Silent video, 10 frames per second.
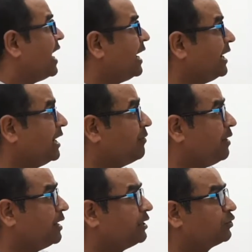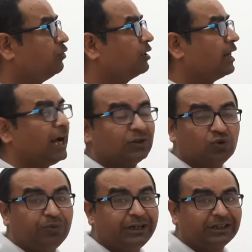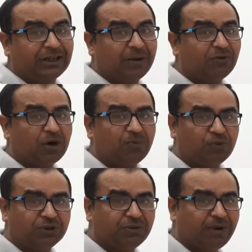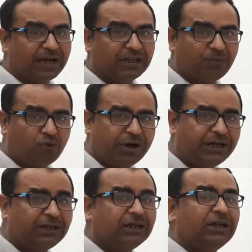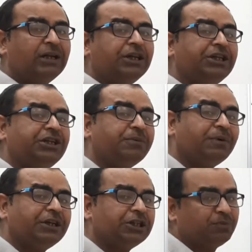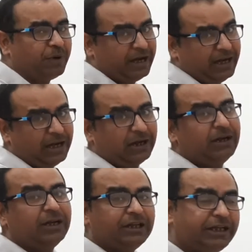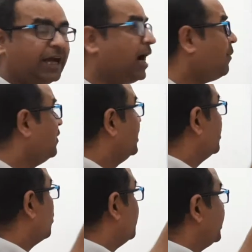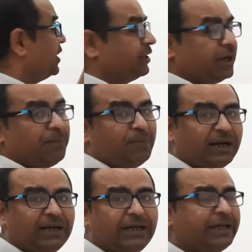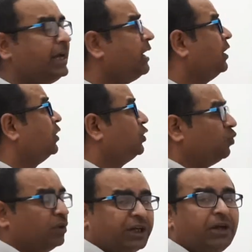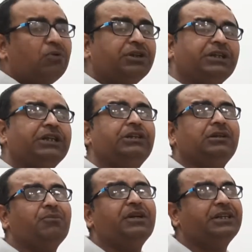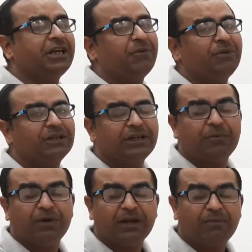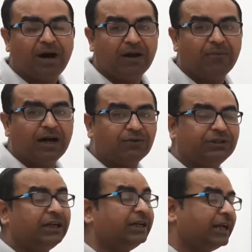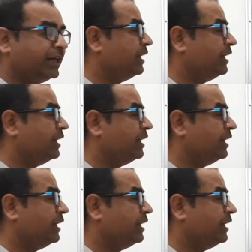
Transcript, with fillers: एन एलिमेंट्री स्कूल क्लास रूम इन स्लम कंपोज बाय द पोइट स्टीफन स्पेंडर ये आप कॉन्टेक्स्ट के पहले लिखें क्योंकि वो चीज़ सब में सेम इसलिए मैंने बार बार उसे नहीं